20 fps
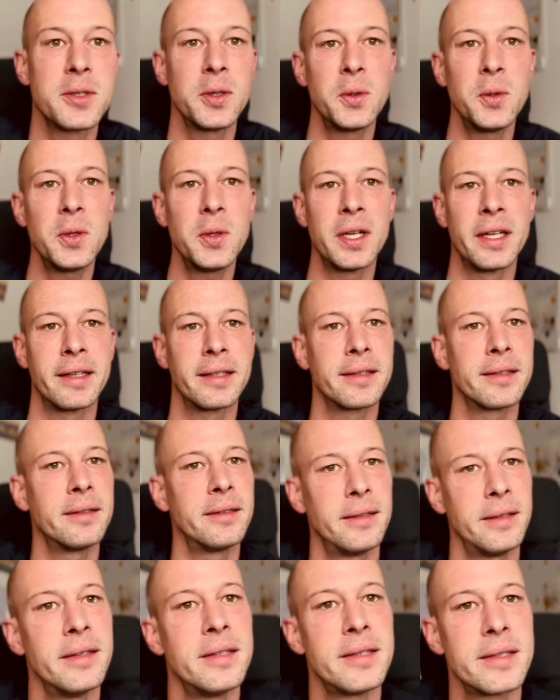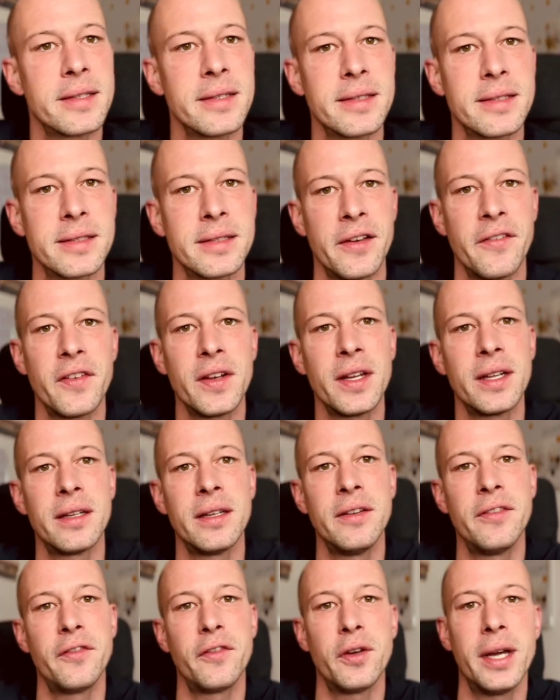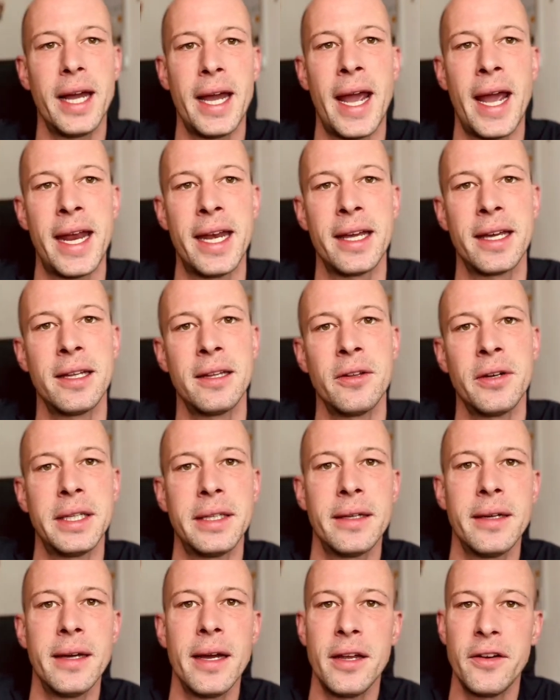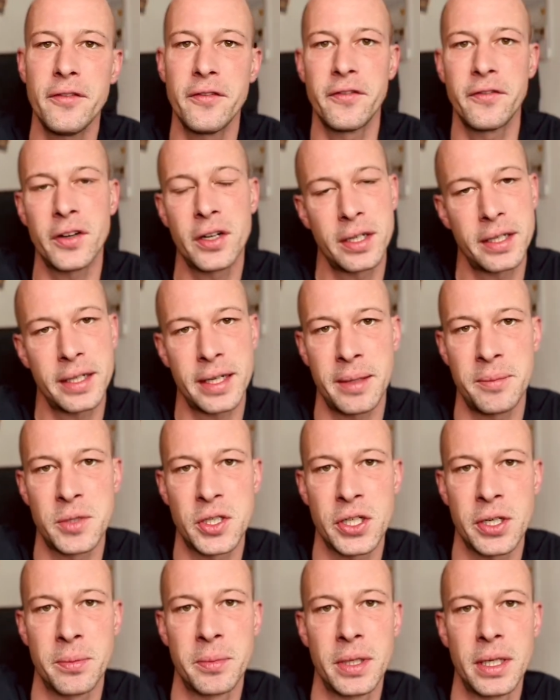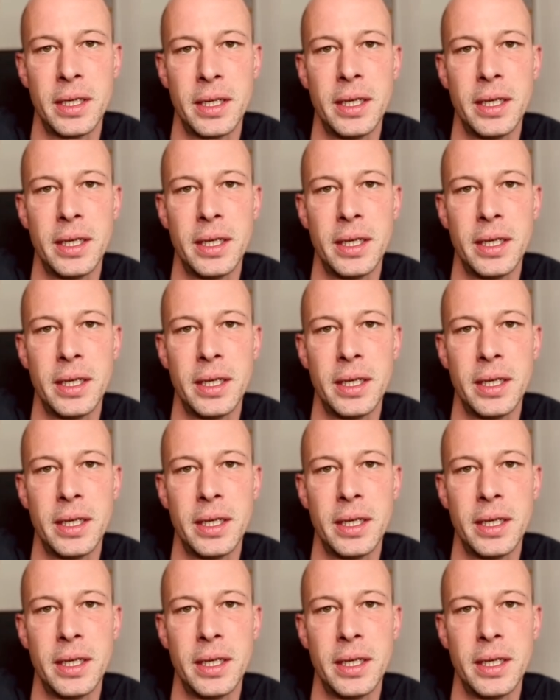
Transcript: natürlich, dann ist das definitiv für einige Leute ein Fulltime-Job.